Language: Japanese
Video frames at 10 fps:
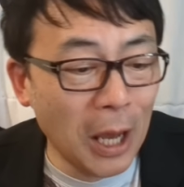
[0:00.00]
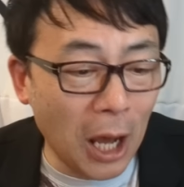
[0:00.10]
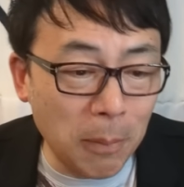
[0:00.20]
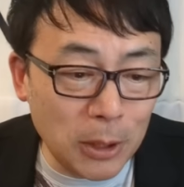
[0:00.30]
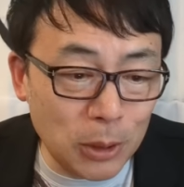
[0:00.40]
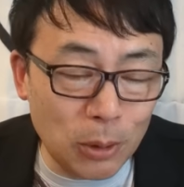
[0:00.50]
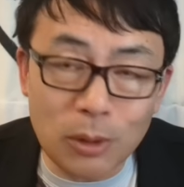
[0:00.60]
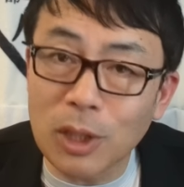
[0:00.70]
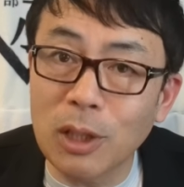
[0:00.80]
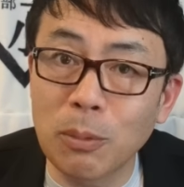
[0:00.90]
安倍四
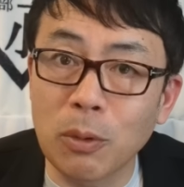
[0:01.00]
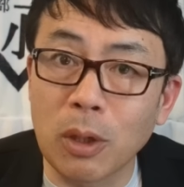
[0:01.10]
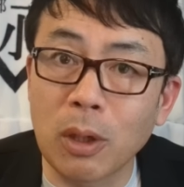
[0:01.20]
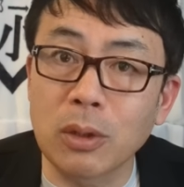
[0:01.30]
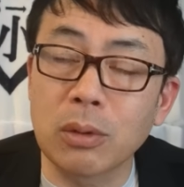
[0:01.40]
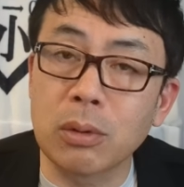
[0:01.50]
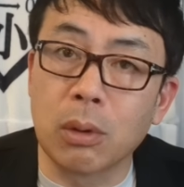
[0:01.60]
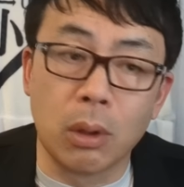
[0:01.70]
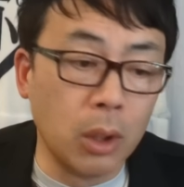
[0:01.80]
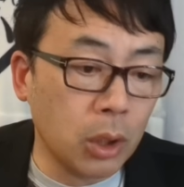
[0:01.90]
郎的なものはなんかちょっ
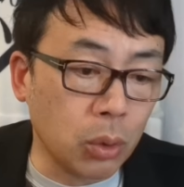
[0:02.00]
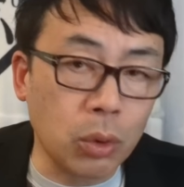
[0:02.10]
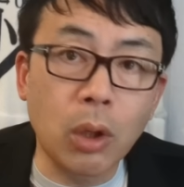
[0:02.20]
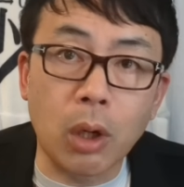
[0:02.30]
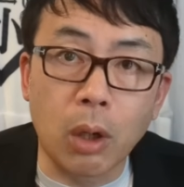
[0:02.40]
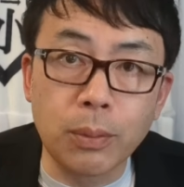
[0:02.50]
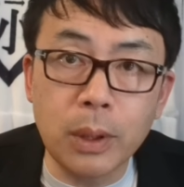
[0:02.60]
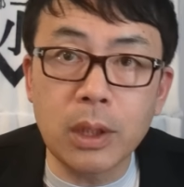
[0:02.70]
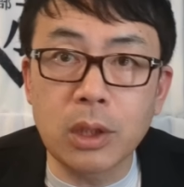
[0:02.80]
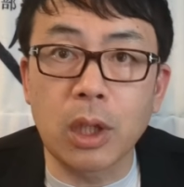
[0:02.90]
と、世の中
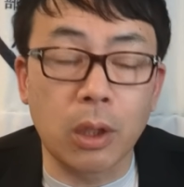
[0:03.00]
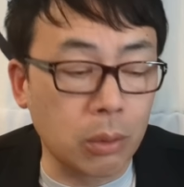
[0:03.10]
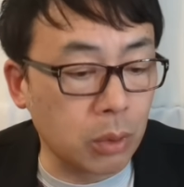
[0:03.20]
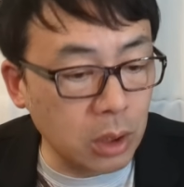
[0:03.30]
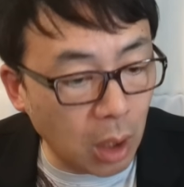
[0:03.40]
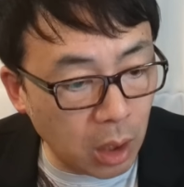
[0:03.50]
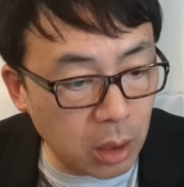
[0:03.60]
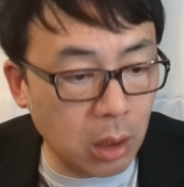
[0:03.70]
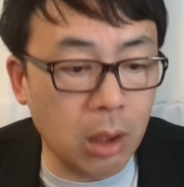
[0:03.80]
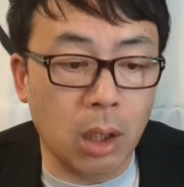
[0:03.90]
増えてんじゃないかなと嫌
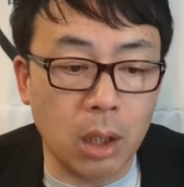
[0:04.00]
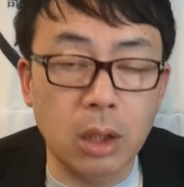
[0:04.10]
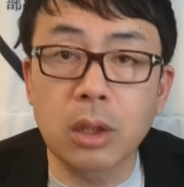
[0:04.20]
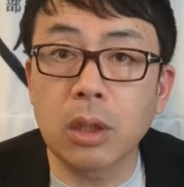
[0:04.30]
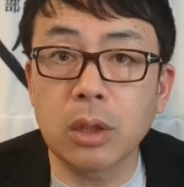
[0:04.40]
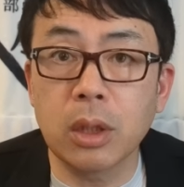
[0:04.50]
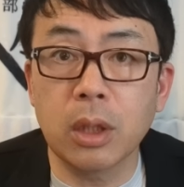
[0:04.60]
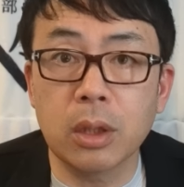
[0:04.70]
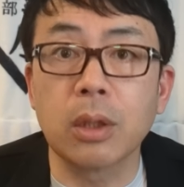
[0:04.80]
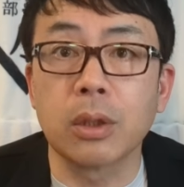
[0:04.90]
ななんか感じがし
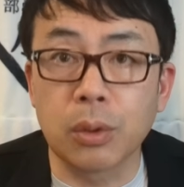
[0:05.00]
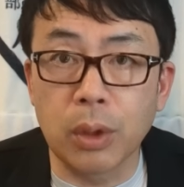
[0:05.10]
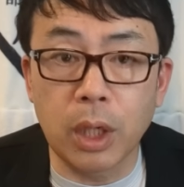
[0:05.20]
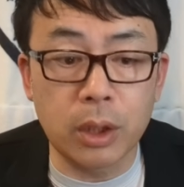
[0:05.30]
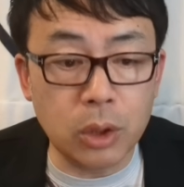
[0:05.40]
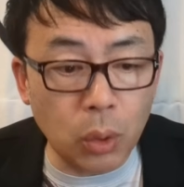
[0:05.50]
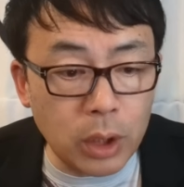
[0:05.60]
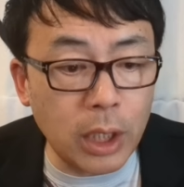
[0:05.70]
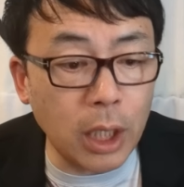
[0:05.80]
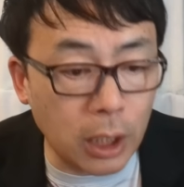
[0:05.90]
てきたんですよね。で、そ
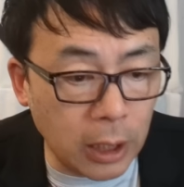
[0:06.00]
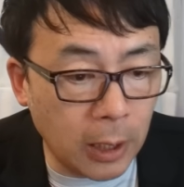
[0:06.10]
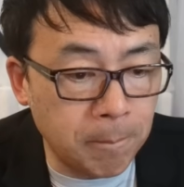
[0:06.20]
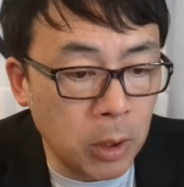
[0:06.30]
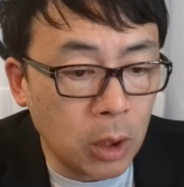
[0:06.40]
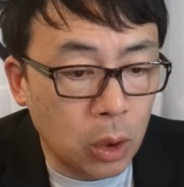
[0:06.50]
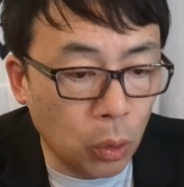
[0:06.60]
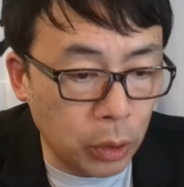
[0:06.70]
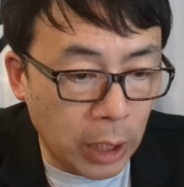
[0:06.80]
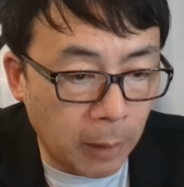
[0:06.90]
んな中ね、
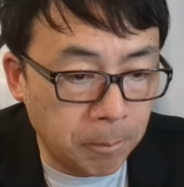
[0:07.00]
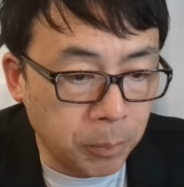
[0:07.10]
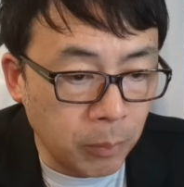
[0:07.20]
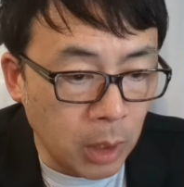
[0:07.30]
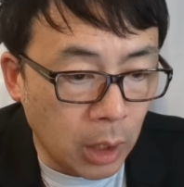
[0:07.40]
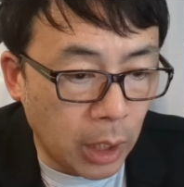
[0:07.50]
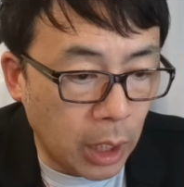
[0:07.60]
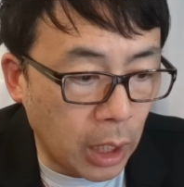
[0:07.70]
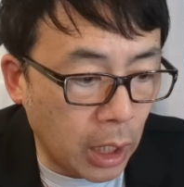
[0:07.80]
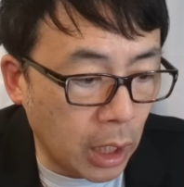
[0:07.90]
今日ね、
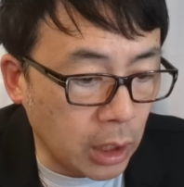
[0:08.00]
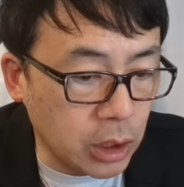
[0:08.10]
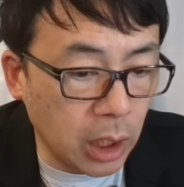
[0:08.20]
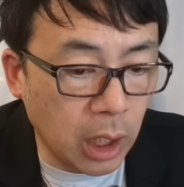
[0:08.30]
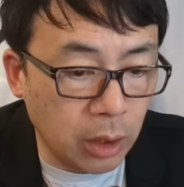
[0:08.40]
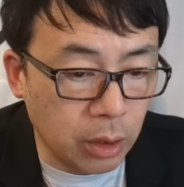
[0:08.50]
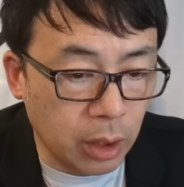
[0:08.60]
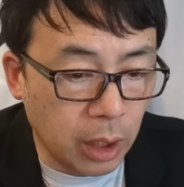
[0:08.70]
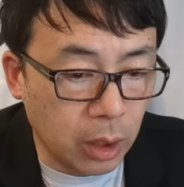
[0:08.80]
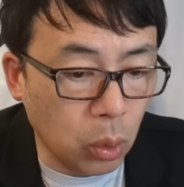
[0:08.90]

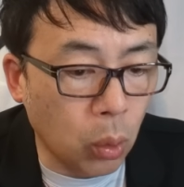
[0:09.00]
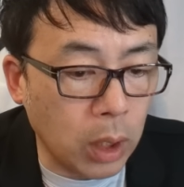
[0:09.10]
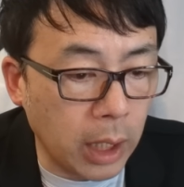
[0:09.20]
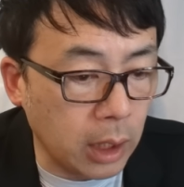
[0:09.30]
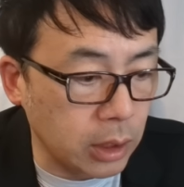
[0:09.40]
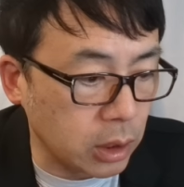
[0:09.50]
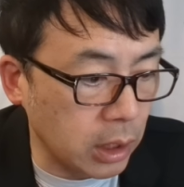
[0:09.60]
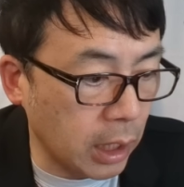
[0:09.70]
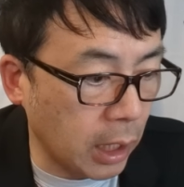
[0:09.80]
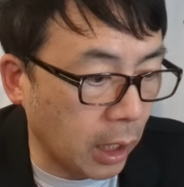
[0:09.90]
JR、東海がです
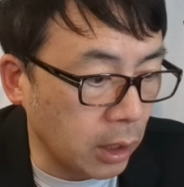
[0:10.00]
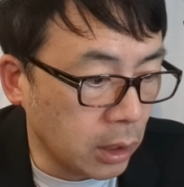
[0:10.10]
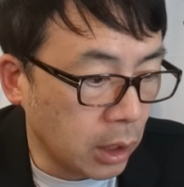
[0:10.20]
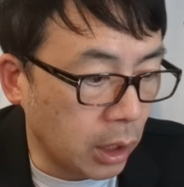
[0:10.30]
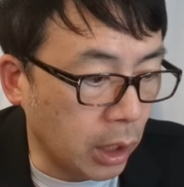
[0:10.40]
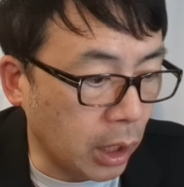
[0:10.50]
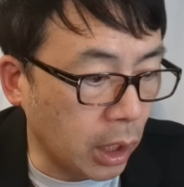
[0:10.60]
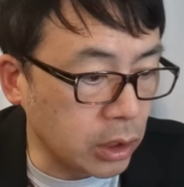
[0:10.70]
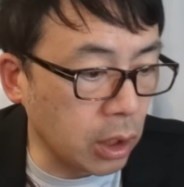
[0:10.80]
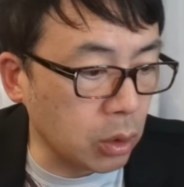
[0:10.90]
ね、
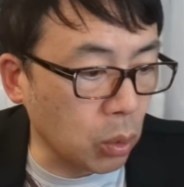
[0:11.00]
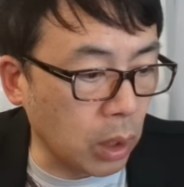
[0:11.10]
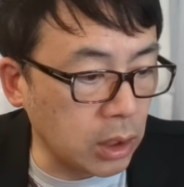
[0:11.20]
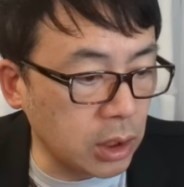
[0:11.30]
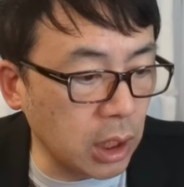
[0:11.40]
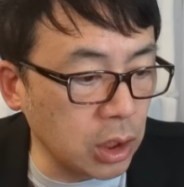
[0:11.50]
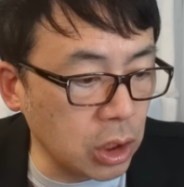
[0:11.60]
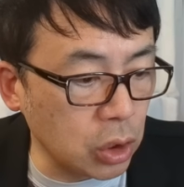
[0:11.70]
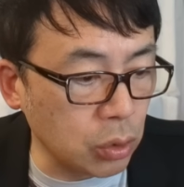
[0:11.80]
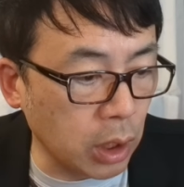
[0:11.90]
JR 東海
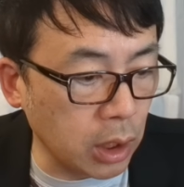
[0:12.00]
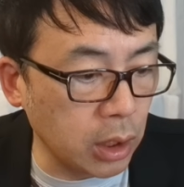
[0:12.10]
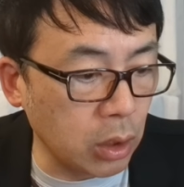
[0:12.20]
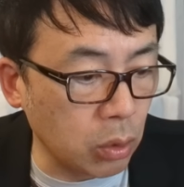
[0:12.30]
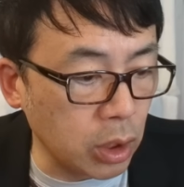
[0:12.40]
2027年の